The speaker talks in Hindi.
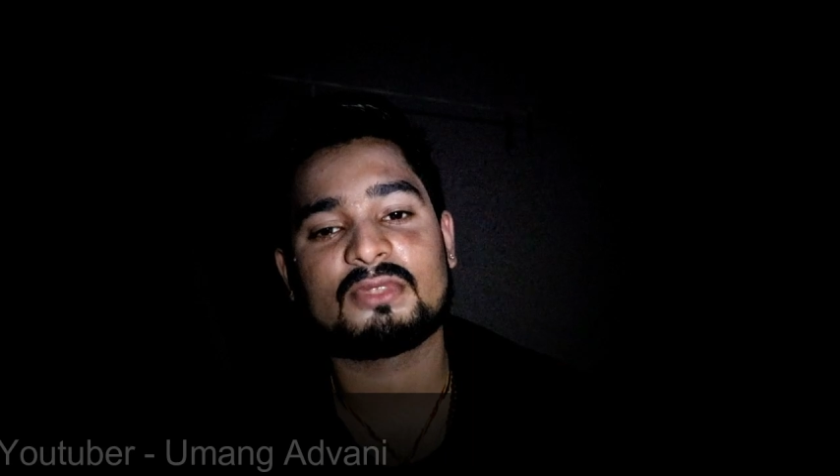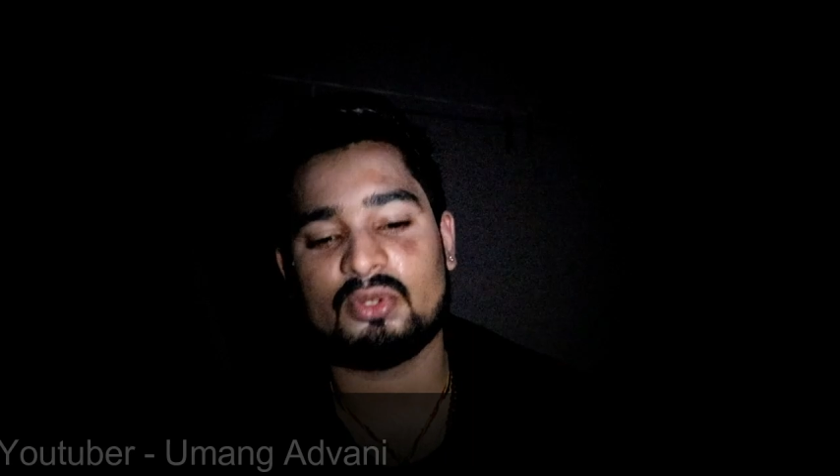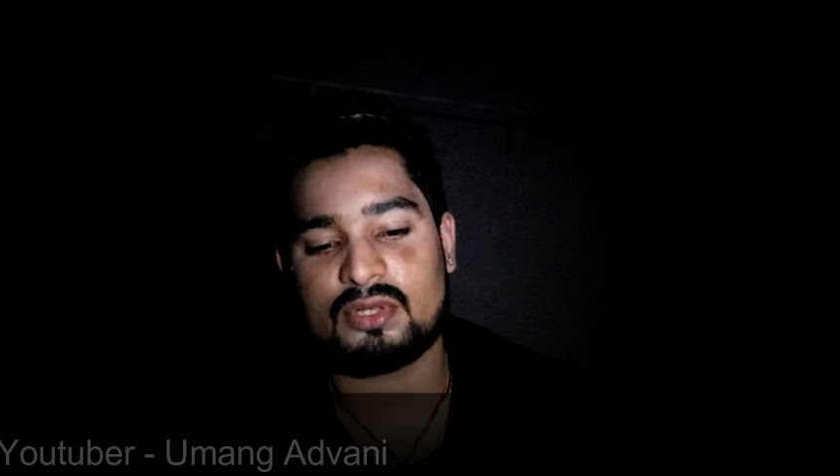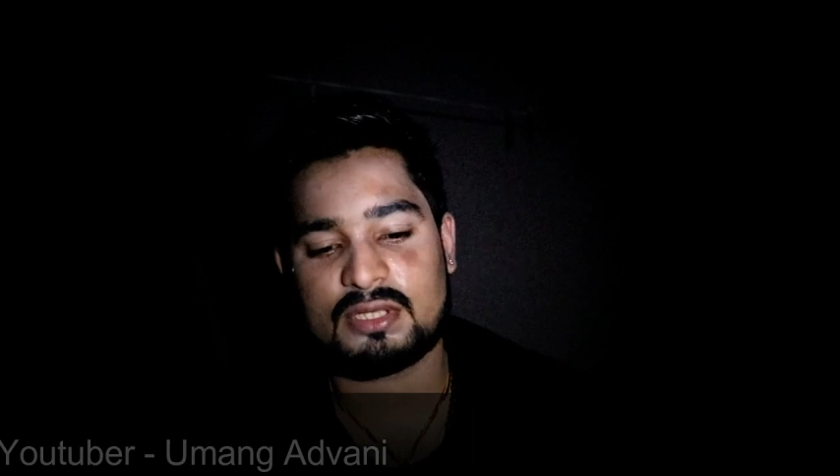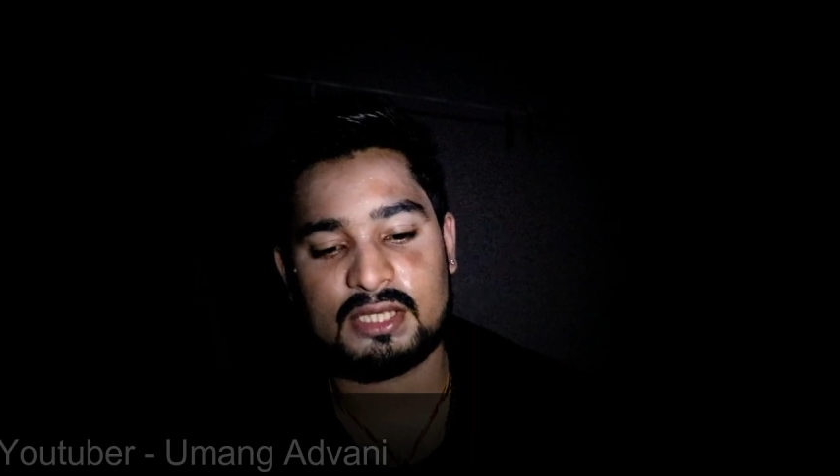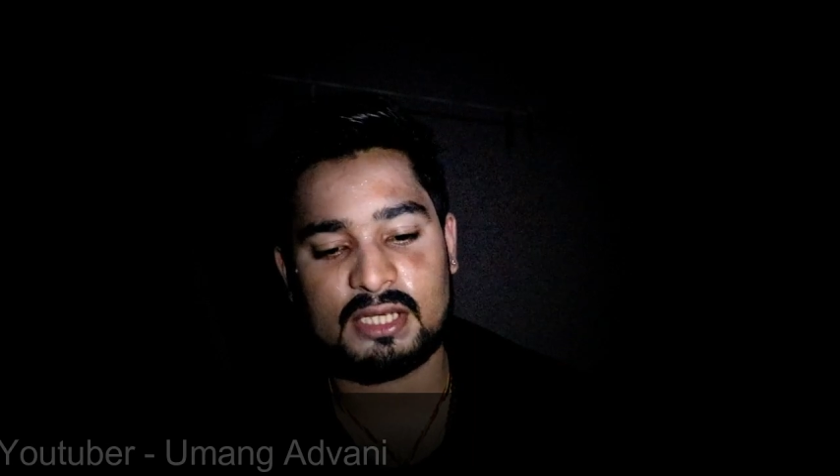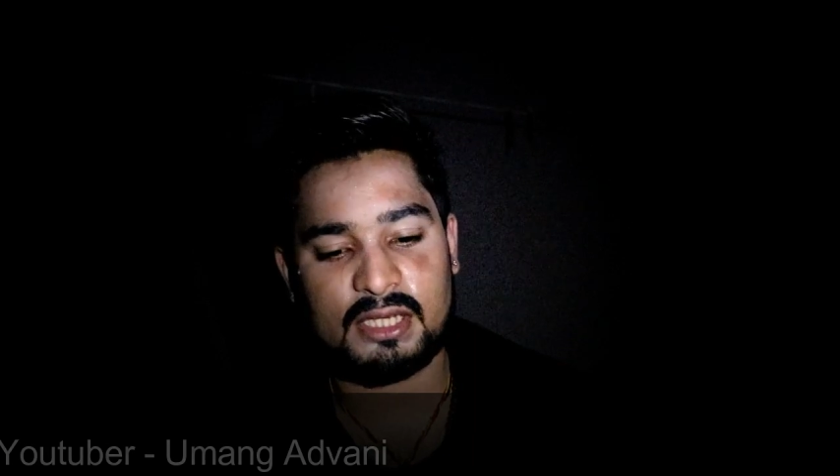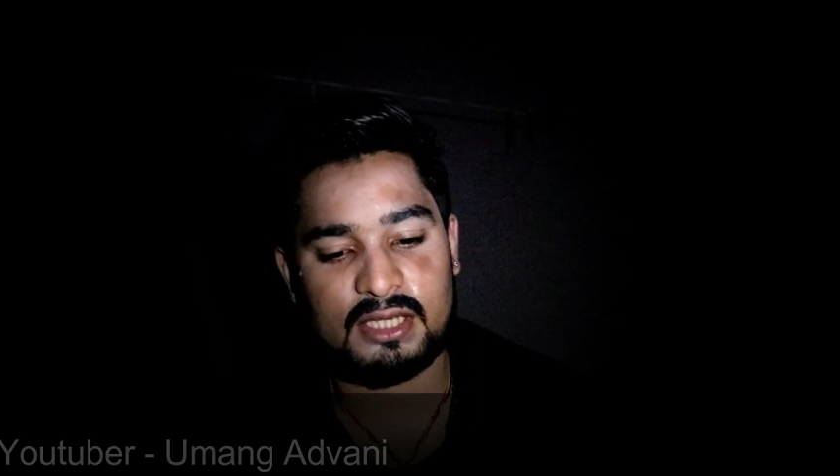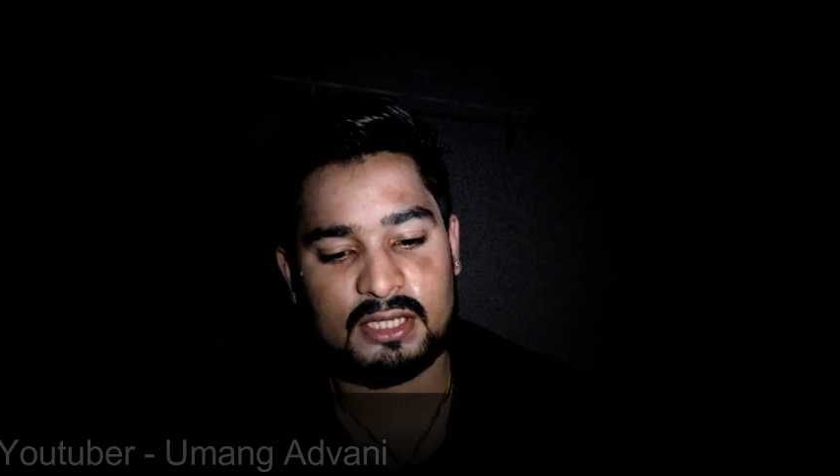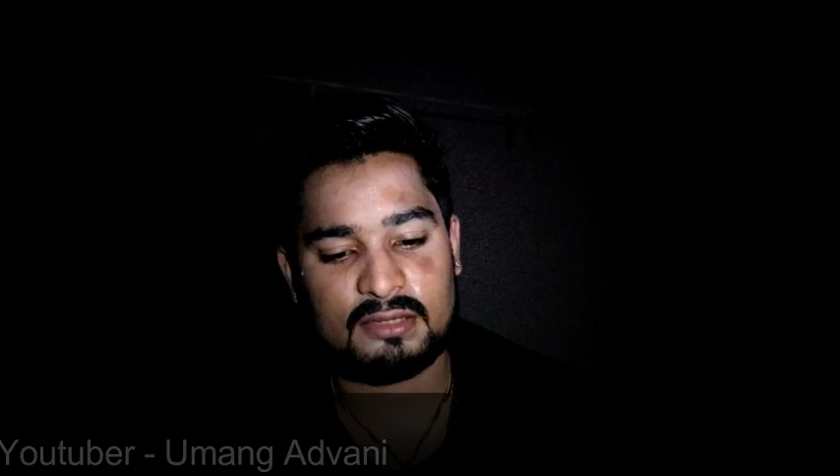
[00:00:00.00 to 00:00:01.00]
गुस्से के
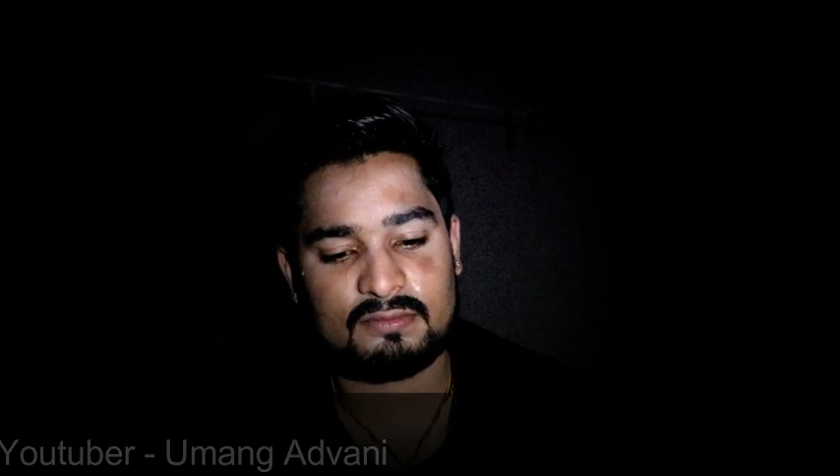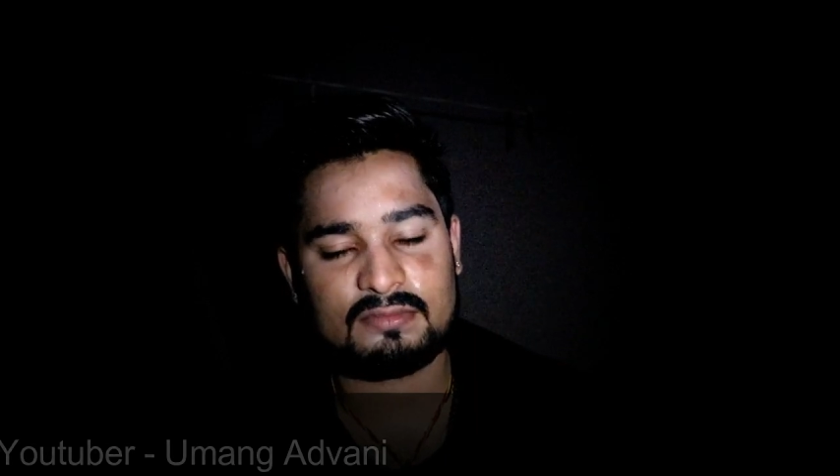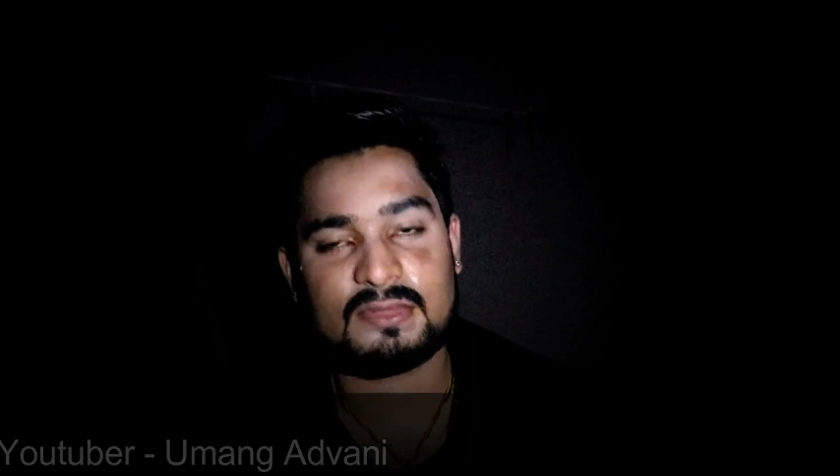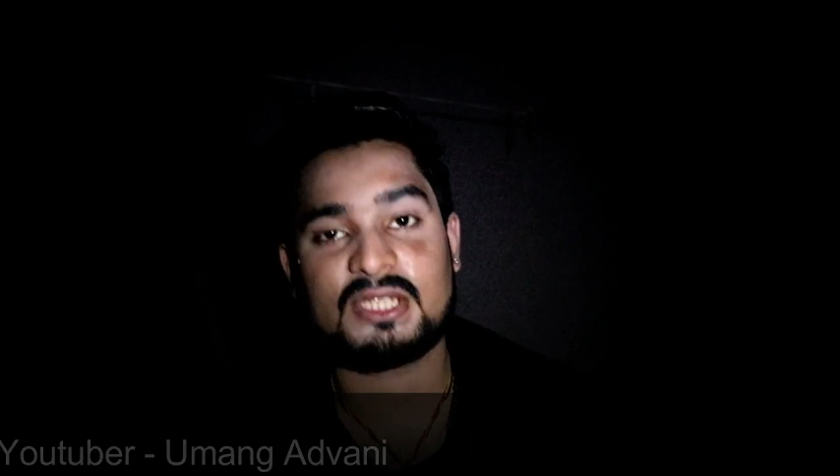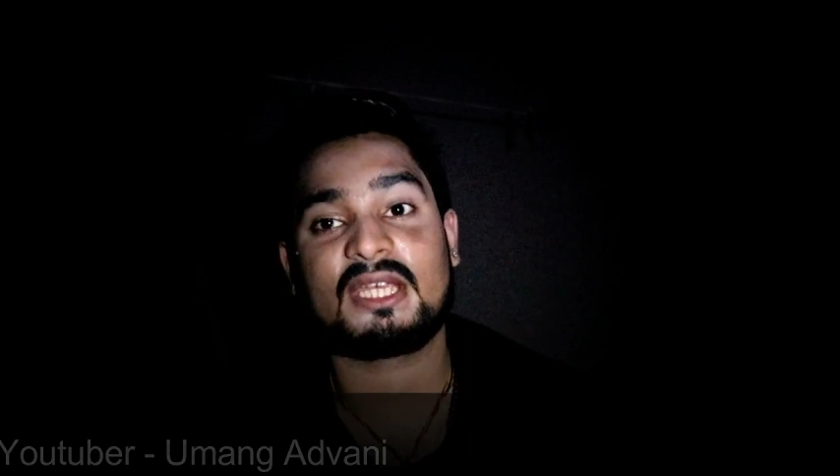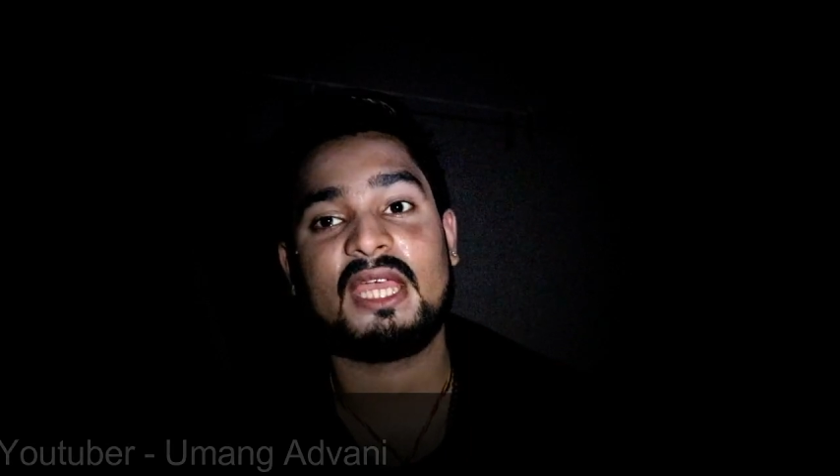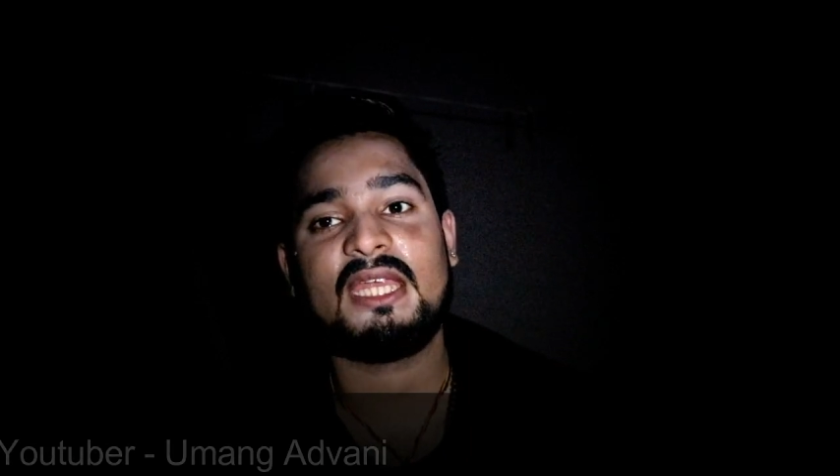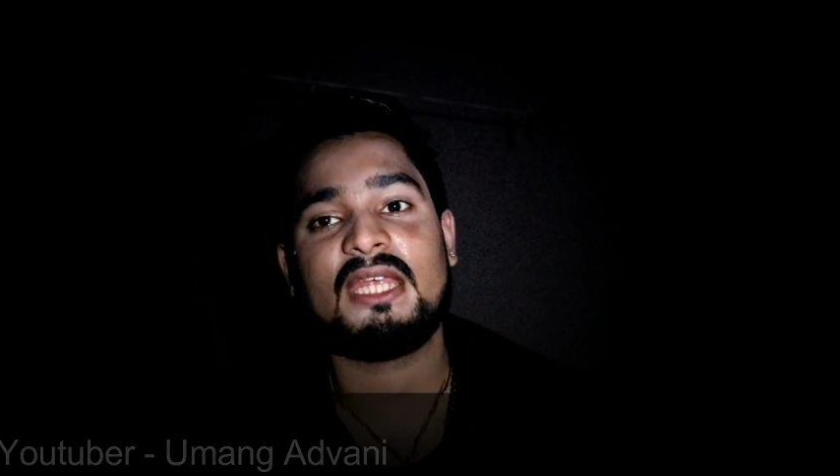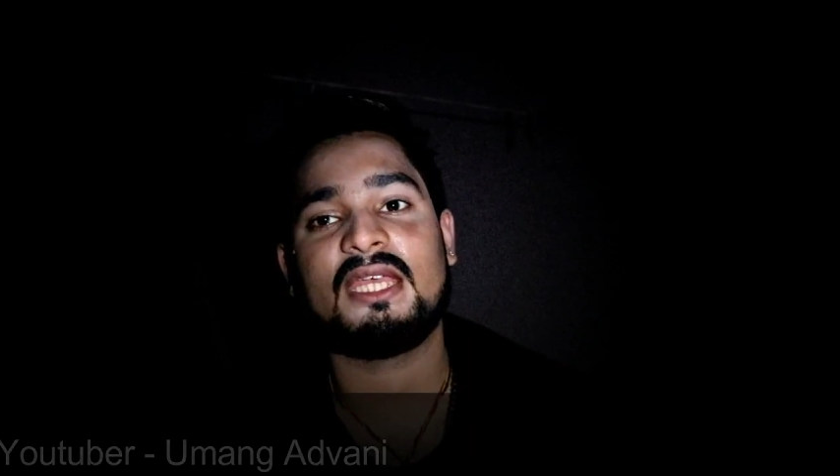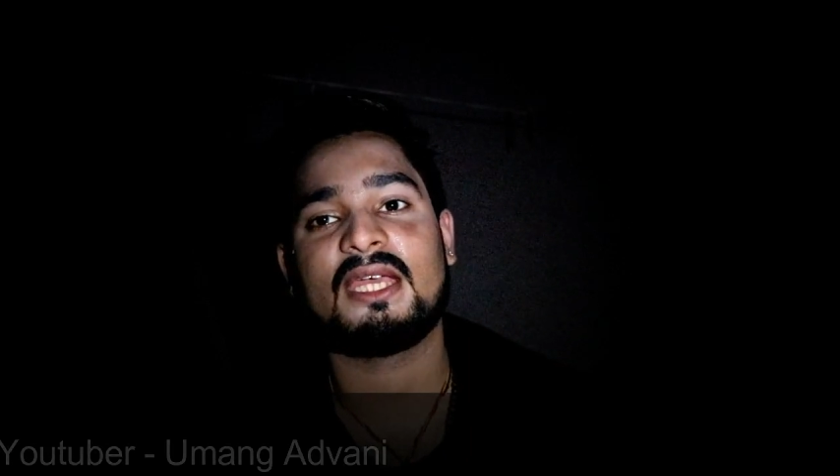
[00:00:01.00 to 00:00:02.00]
लिए जगह ही
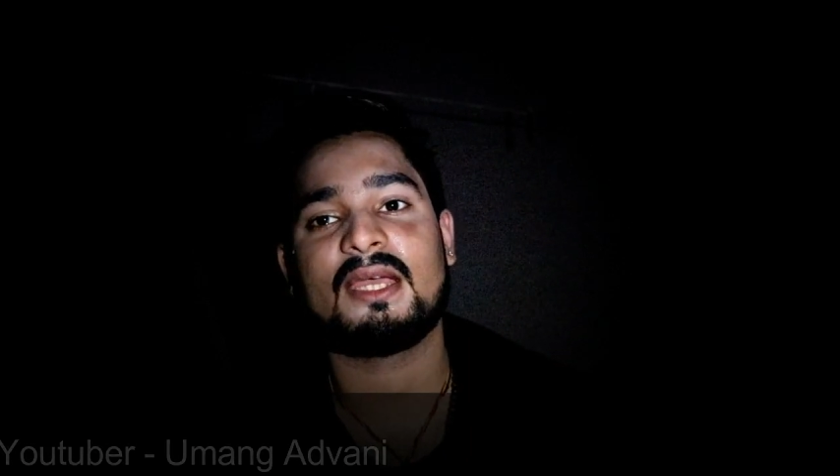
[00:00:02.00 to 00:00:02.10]
नहीं